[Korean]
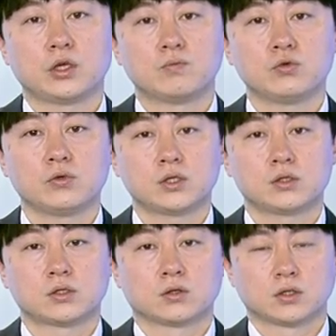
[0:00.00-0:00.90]
2분기
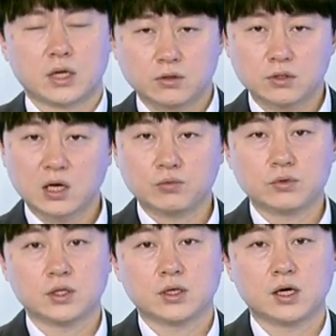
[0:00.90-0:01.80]
실적, 그러니까 작년
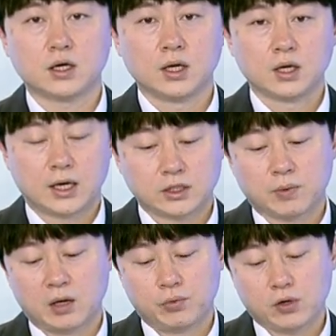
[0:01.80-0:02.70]
4분기가 아직
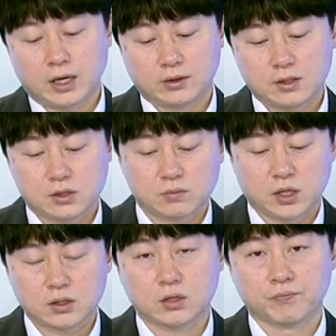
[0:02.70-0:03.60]
발표가 안
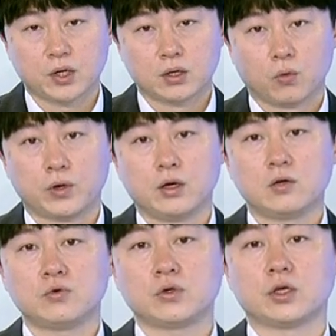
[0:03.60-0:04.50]
됐지만은 올해
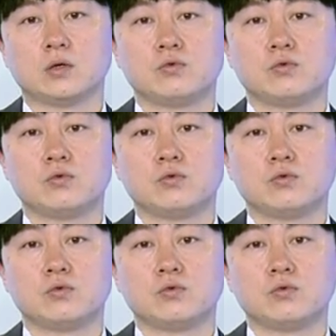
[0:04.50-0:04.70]
1분기,